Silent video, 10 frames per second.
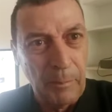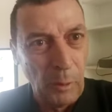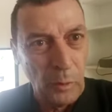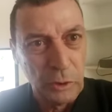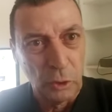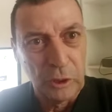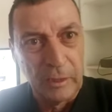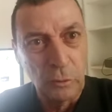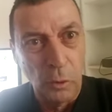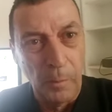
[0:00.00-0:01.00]
y por nuestro
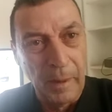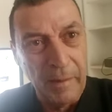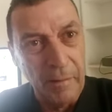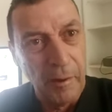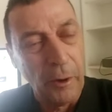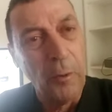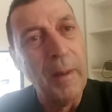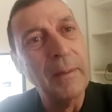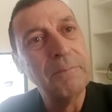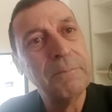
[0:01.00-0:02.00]
Santo Padre de
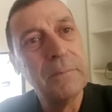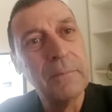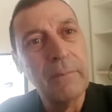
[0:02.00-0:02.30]
Roma,